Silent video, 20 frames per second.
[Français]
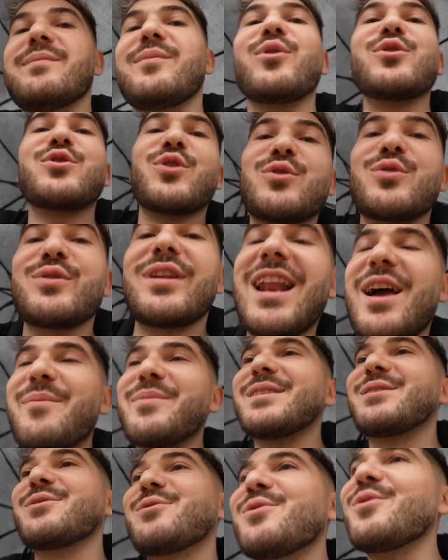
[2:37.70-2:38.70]
Bon, je retourne à la
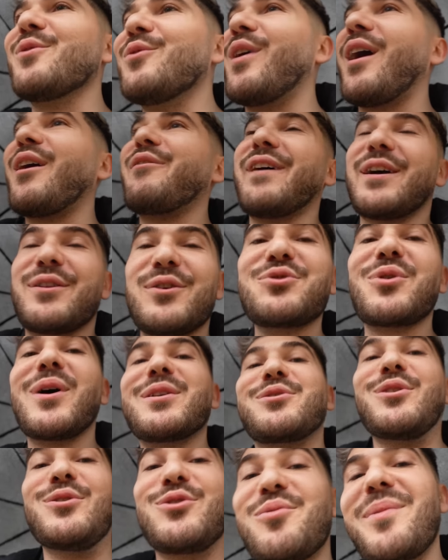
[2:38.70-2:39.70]
maison, on va refaire 2-3
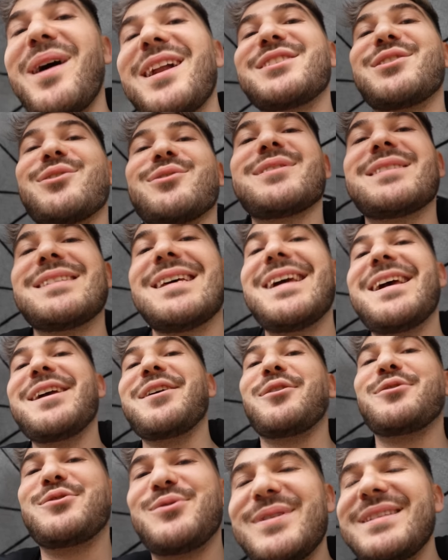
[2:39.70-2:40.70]
trucs de malchance et
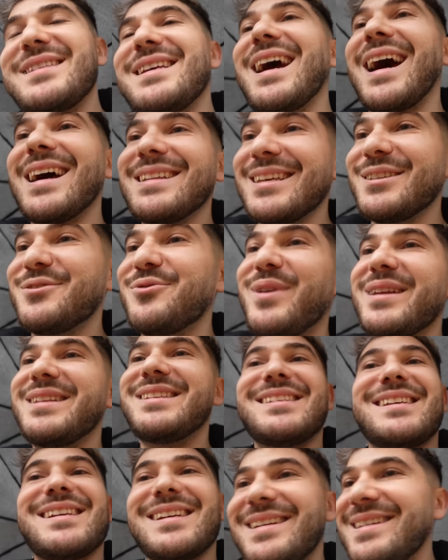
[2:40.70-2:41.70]
ensuite gratter tous les
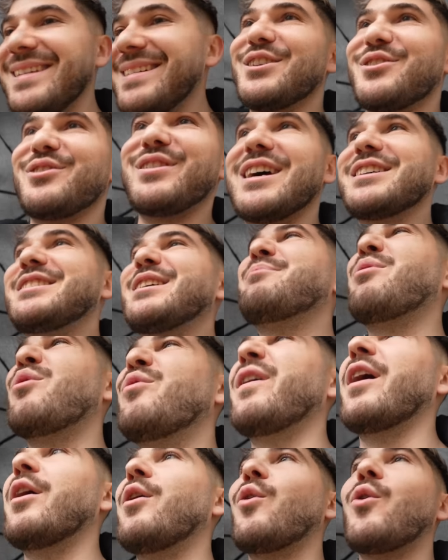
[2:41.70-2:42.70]
tickets. J'en ai acheté pour
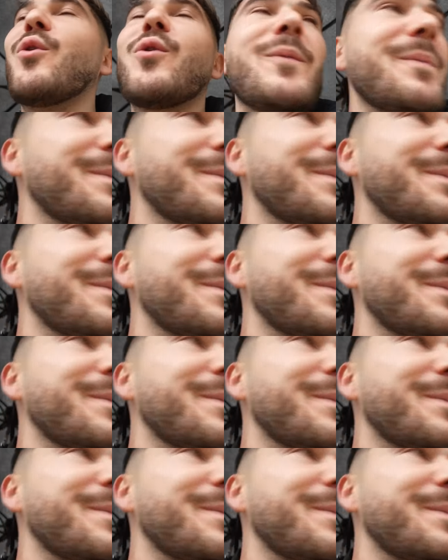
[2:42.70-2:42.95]
20 euros.